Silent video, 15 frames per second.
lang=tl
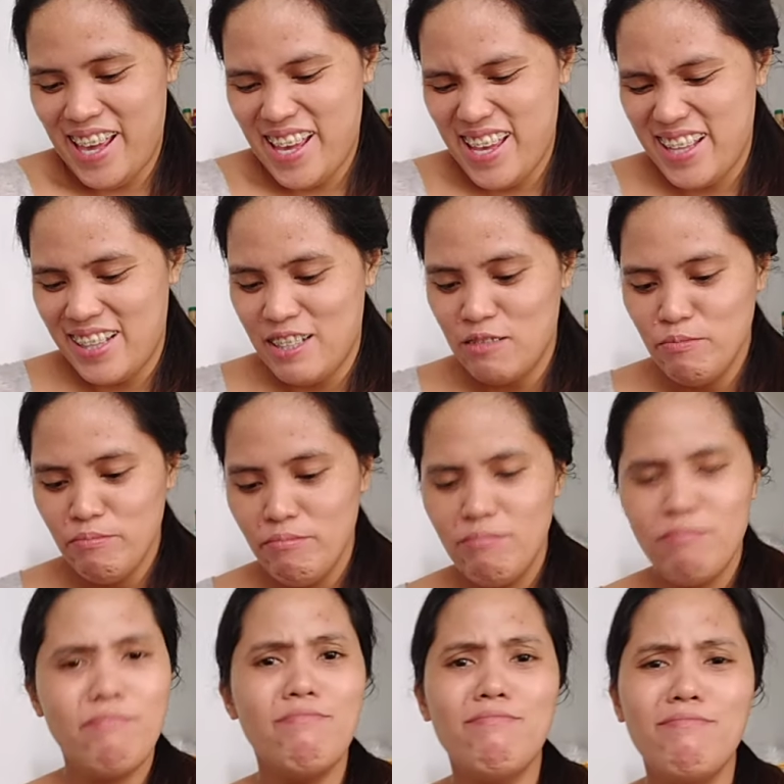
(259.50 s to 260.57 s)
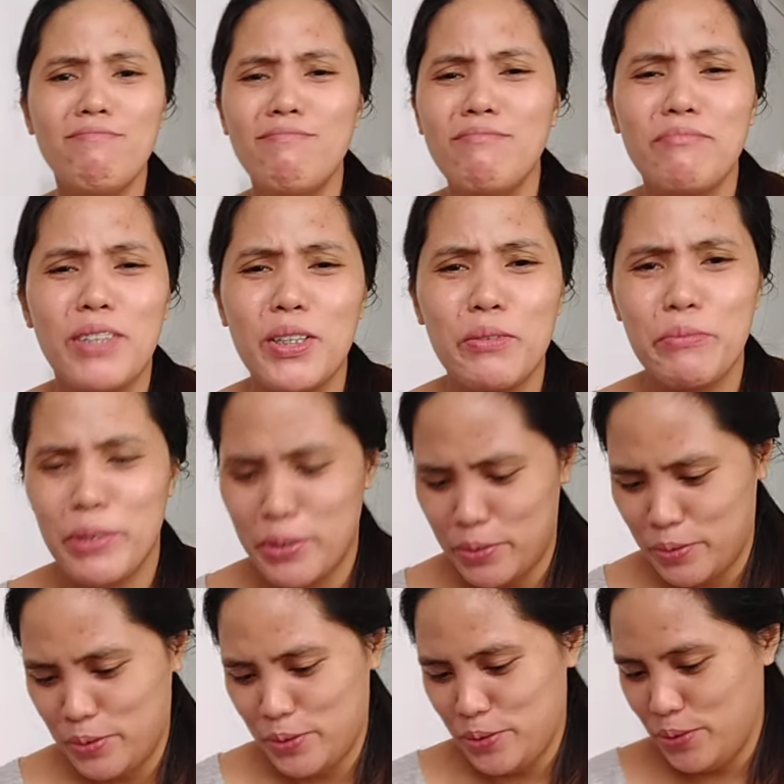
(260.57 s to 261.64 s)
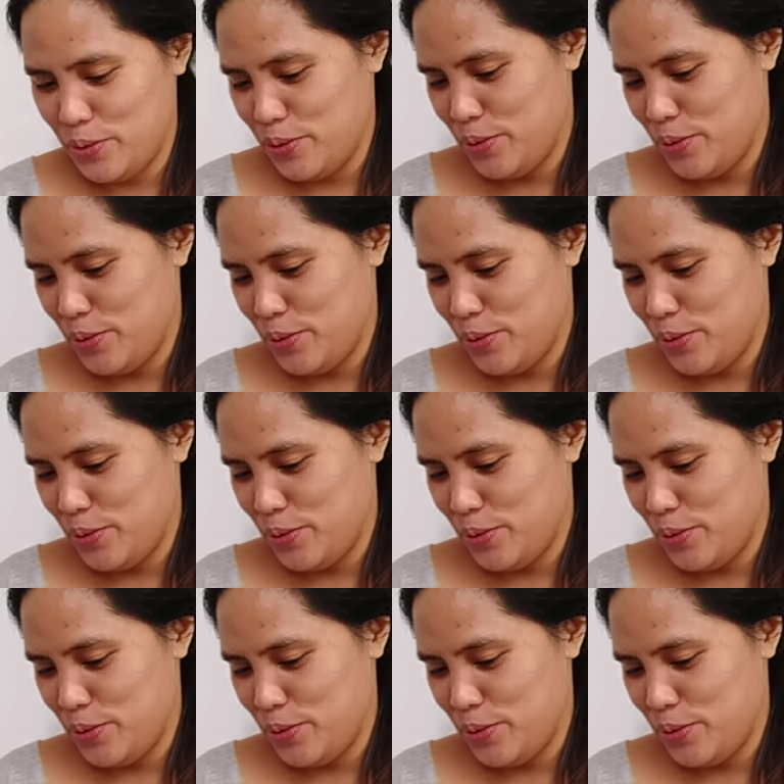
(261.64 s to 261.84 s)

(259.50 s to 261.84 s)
Yan. Mmm, bango-bango.